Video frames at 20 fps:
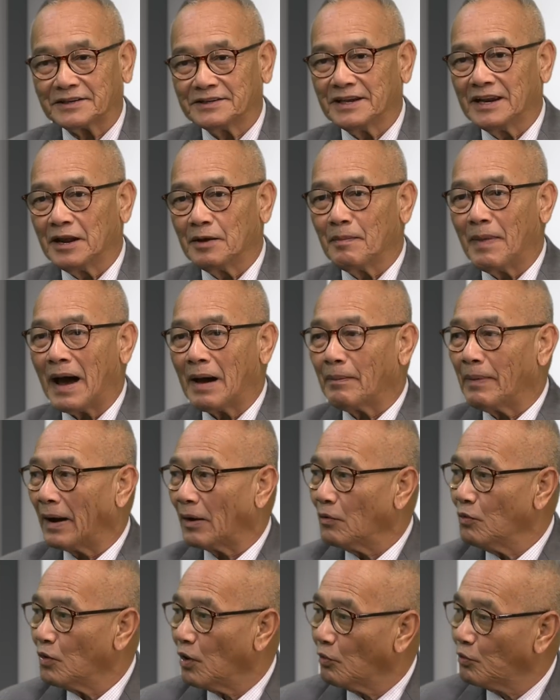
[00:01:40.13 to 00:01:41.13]
Cinema bà
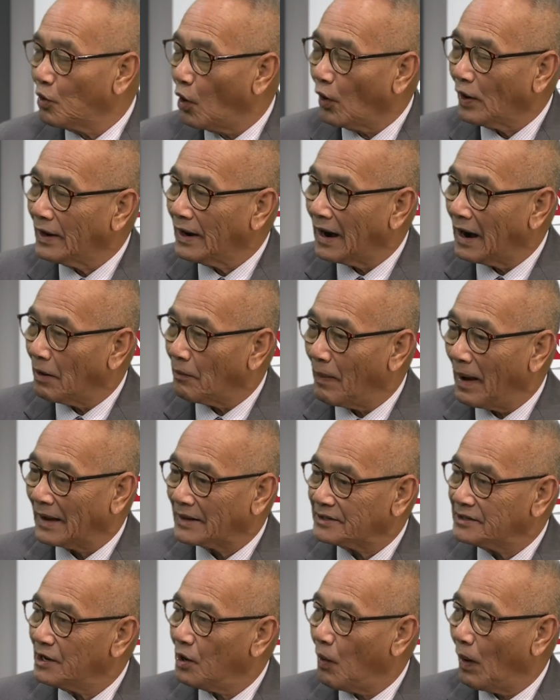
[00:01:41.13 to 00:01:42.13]
cũng không nói rằng là bà
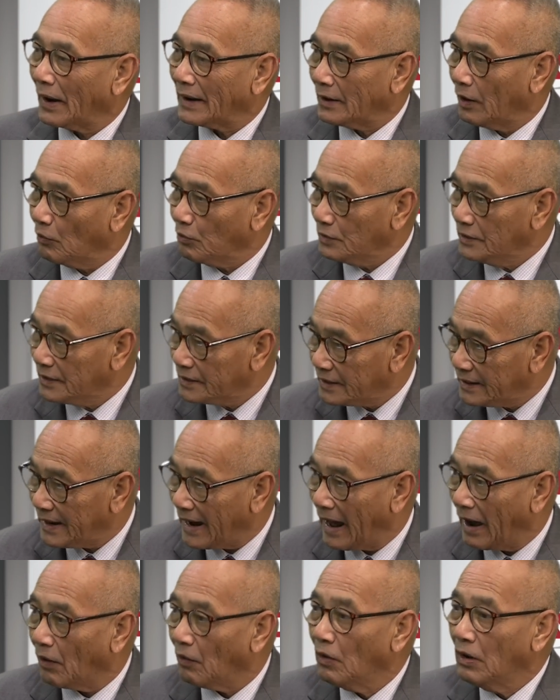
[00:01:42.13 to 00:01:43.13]
sẽ hoạt động như thế
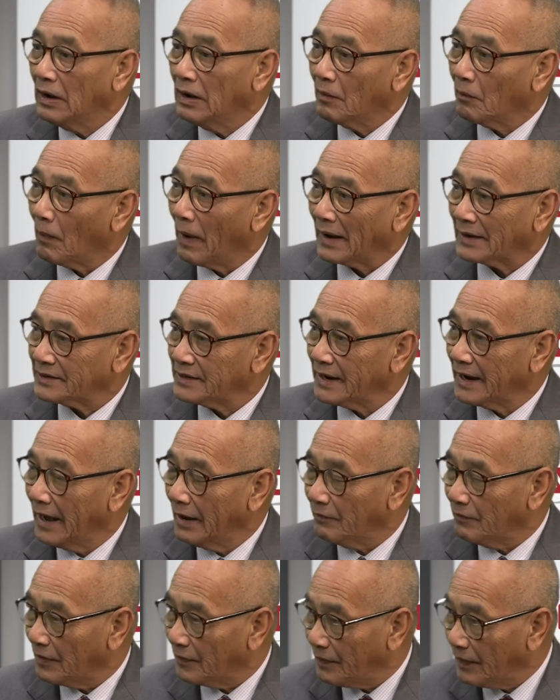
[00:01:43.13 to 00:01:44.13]
nào bà sẽ
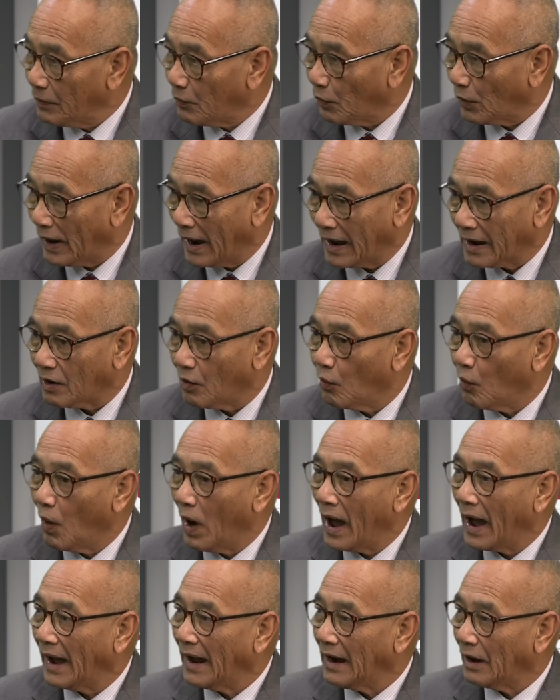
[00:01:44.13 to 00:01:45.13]
nghiêng về phía của đảng Cộng
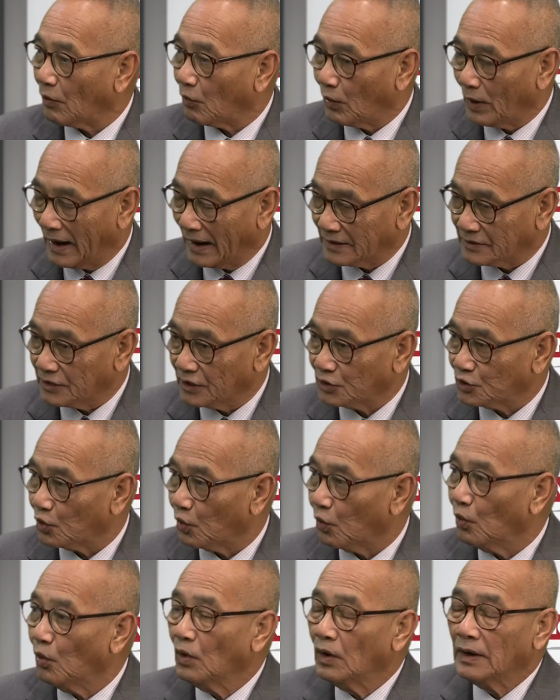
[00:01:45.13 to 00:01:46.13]
Hòa hay là của đảng Dân
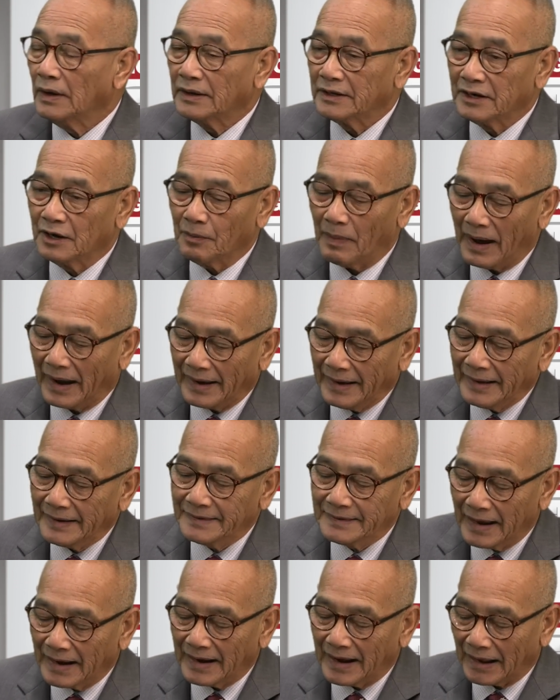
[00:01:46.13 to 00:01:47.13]
Chủ nhưng mà ít
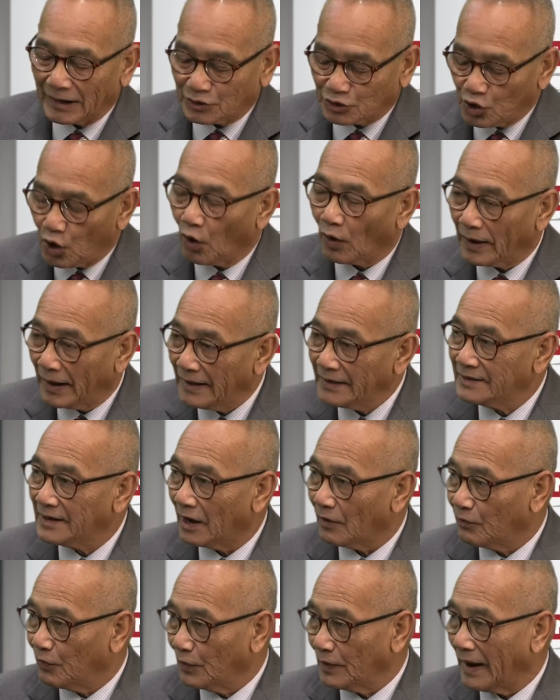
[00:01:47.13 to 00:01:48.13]
nhất là cho đến
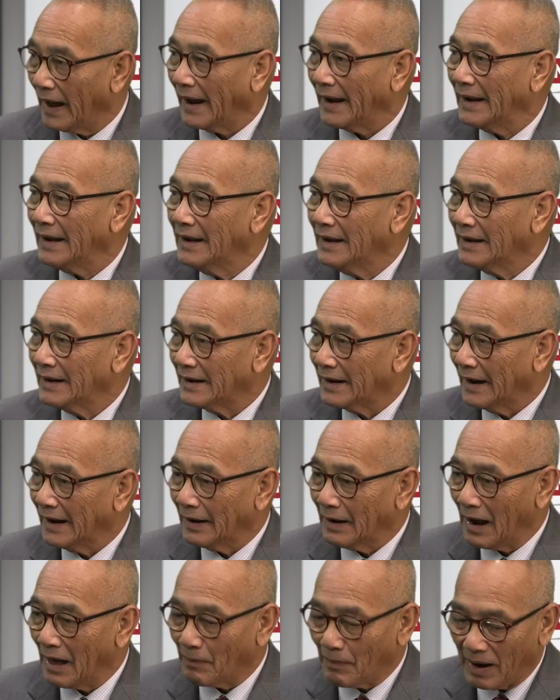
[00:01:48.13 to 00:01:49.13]
giờ phút này
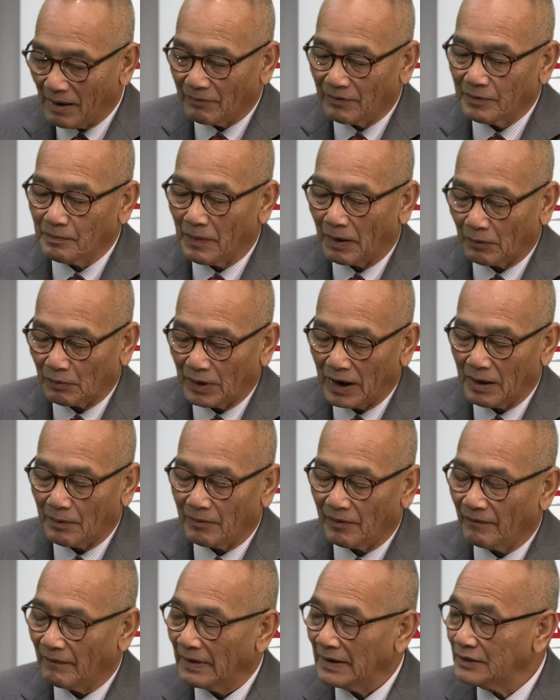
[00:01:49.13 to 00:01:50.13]
thì là bà vẫn bảo là
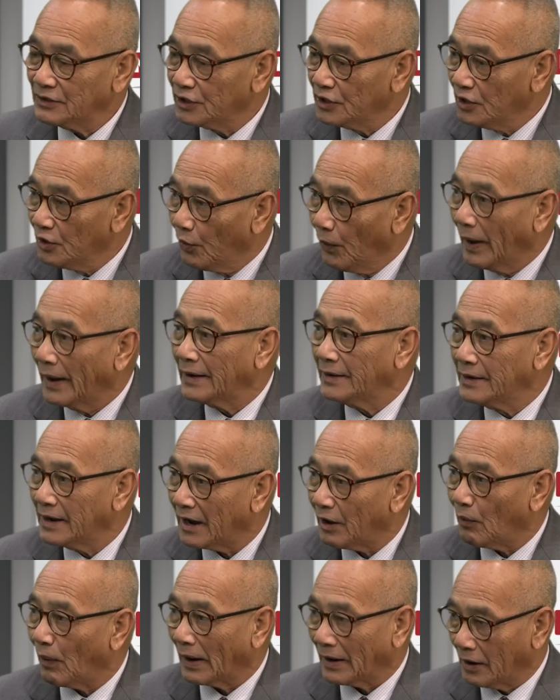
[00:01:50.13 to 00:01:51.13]
bà vẫn giữ nguyên những
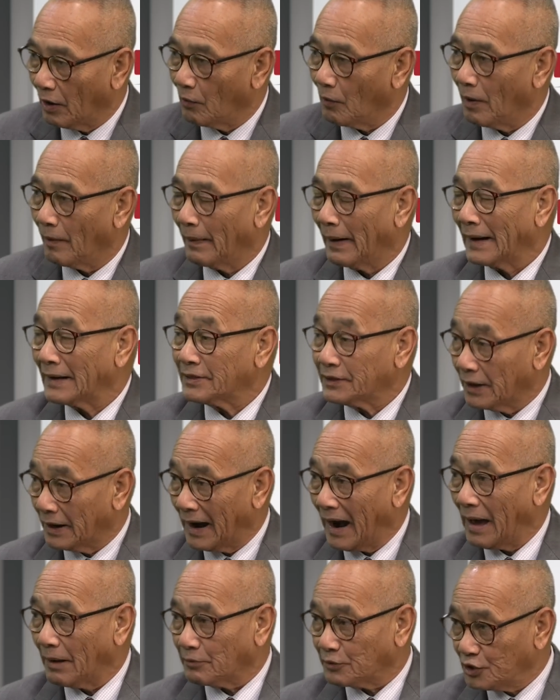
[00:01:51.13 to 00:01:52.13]
cái hoạt động mà bà đã từng
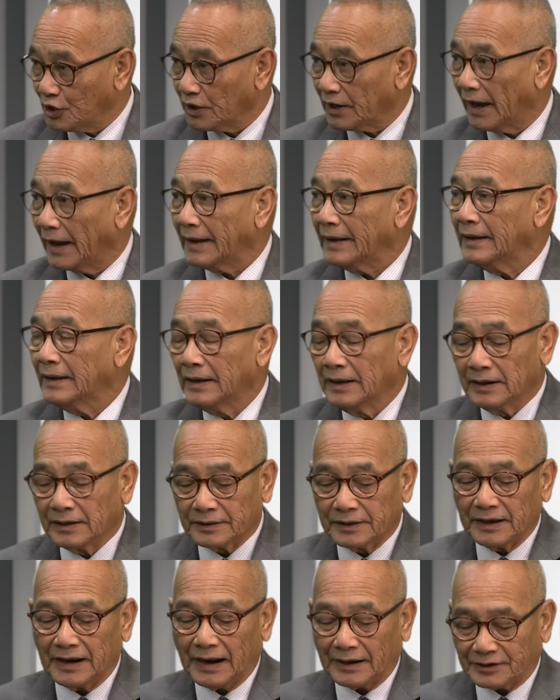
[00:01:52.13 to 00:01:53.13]
làm trước đây
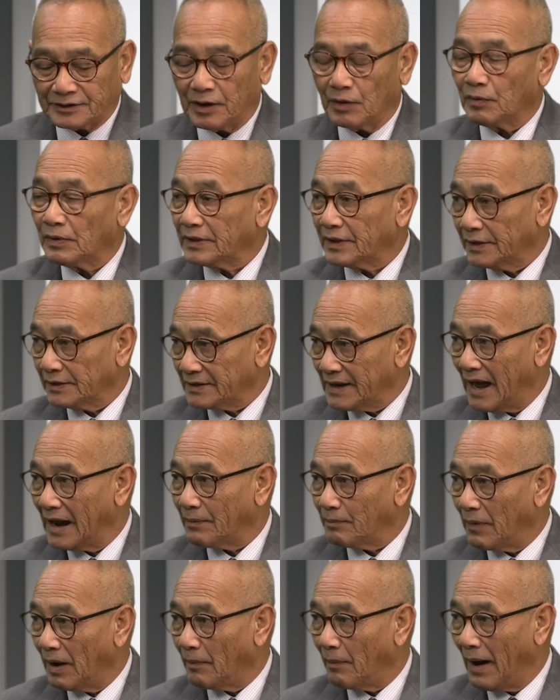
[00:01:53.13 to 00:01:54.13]
tức là trong cái thời
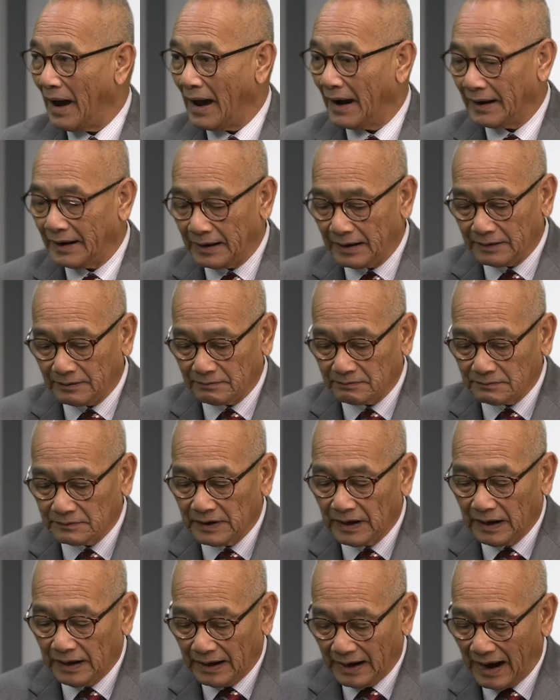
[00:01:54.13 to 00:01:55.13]
gian mà bà ừ,
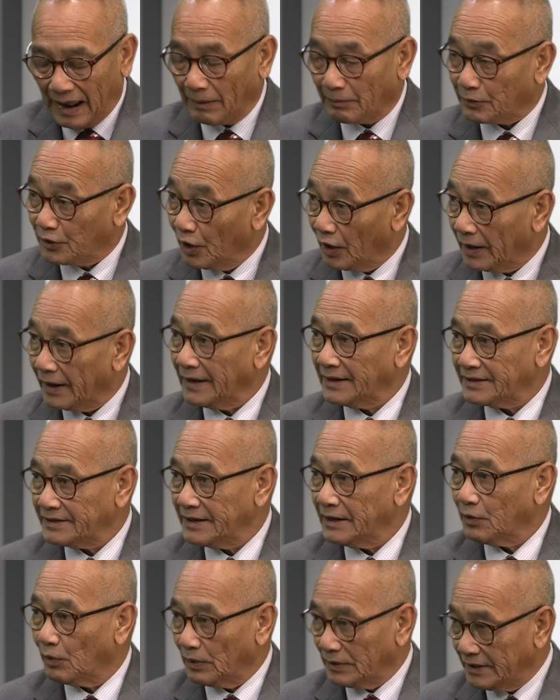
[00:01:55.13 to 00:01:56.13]
làm thượng nghị
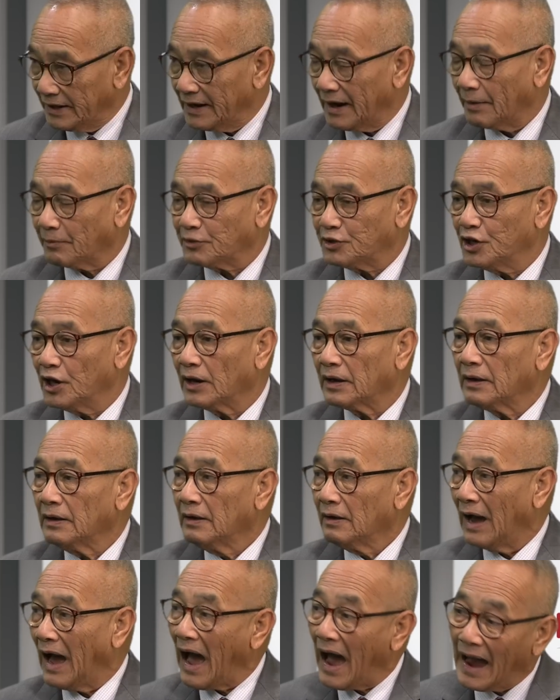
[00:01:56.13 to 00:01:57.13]
sĩ của những năm trước
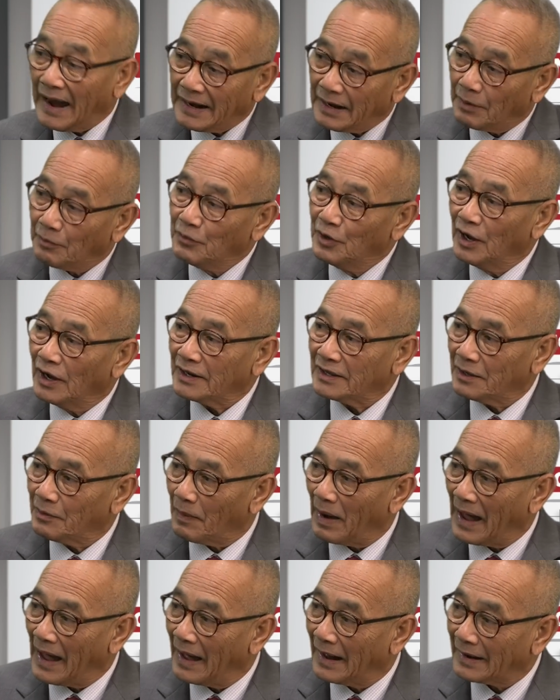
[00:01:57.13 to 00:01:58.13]
hai năm nữa thì
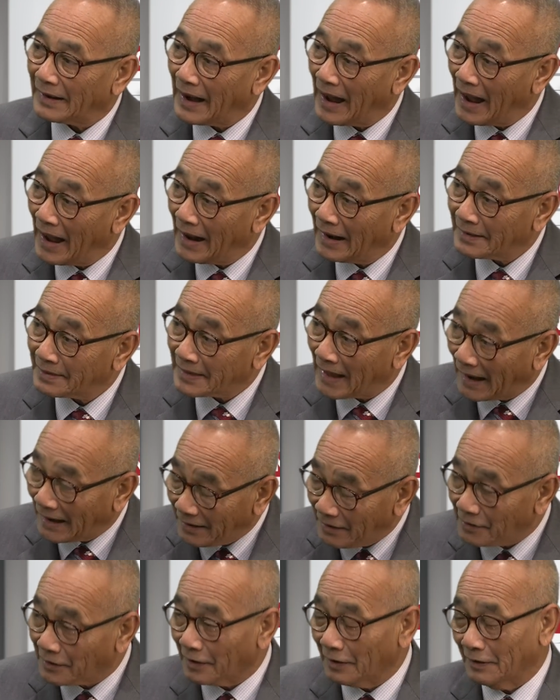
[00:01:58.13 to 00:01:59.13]
bà ra tái
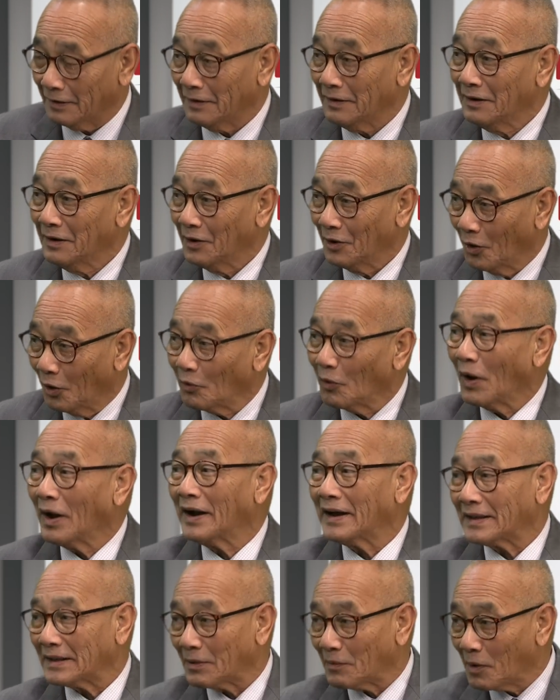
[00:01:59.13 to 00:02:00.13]
ứng cử lúc đó
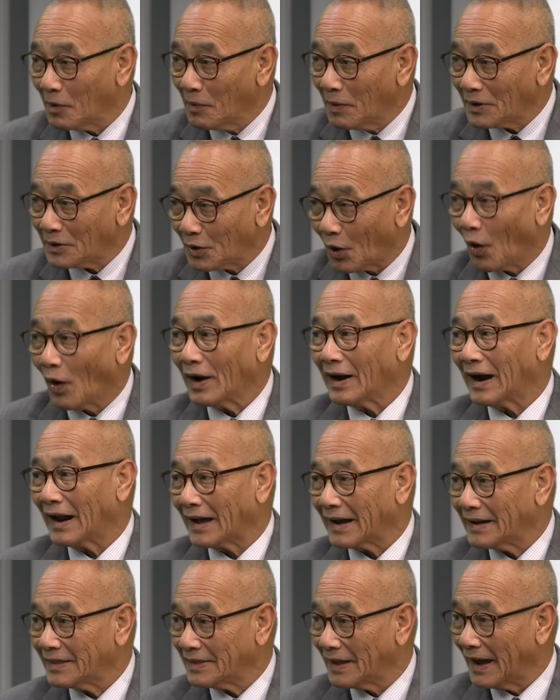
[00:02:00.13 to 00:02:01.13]
người ta mới biết rõ ra là
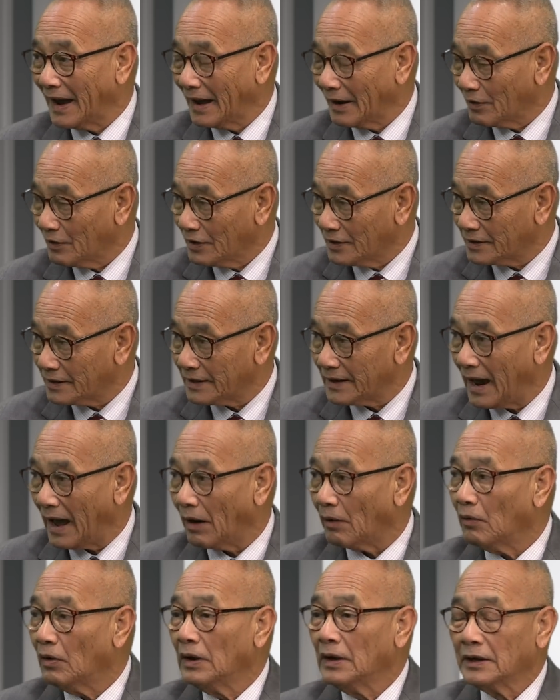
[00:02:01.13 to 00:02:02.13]
cái tình hình như thế
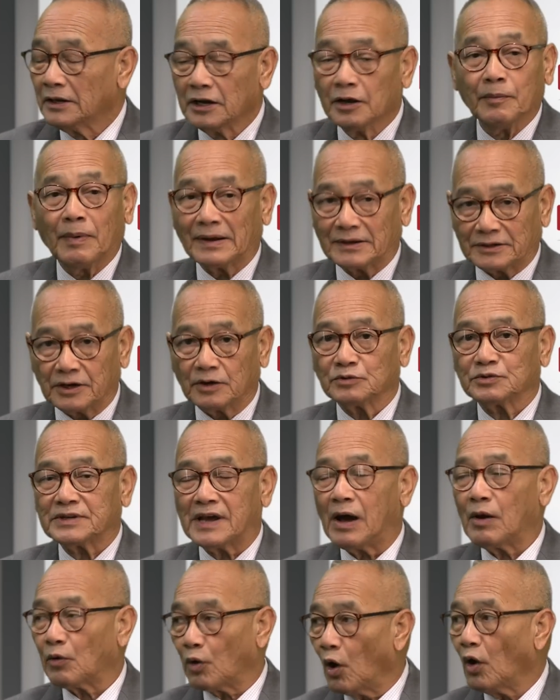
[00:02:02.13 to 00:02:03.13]
nào nhưng mà dấu
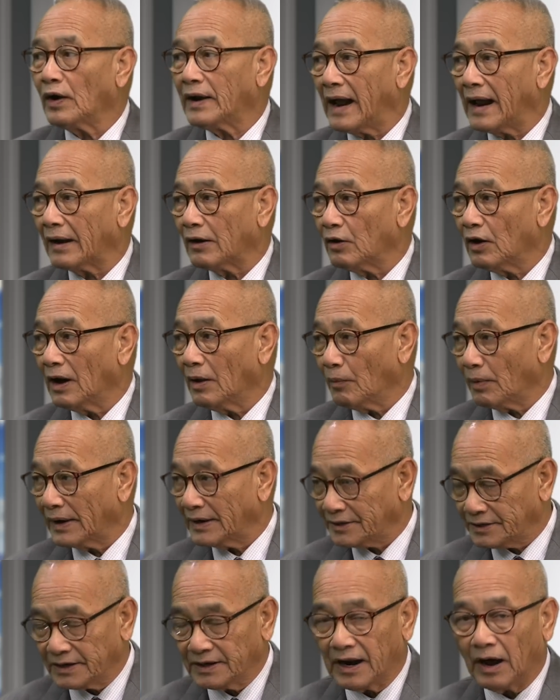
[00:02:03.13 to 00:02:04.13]
sao rõ ràng nó là một
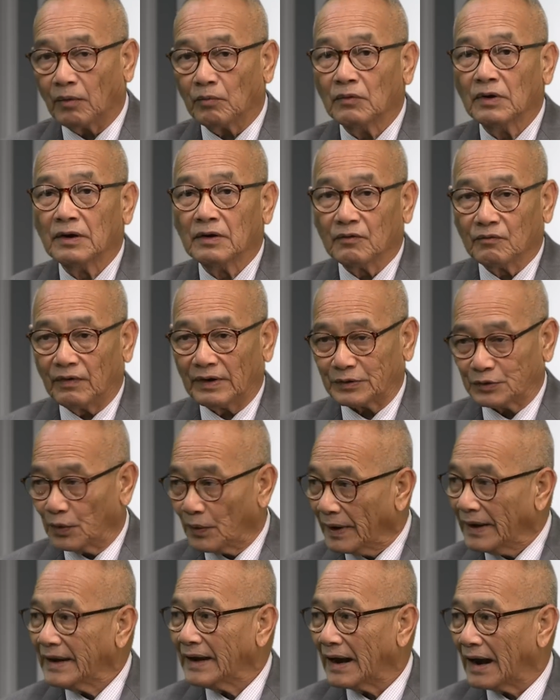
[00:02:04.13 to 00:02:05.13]
cái chấn động và tôi
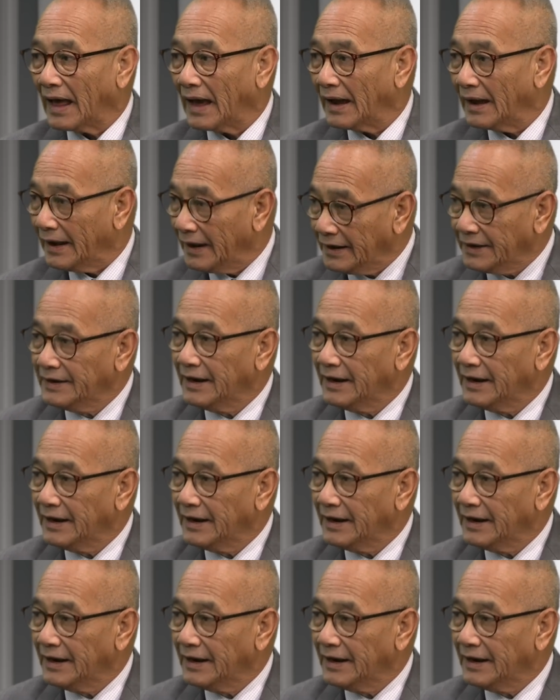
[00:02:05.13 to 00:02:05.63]
nghĩ rằng là ít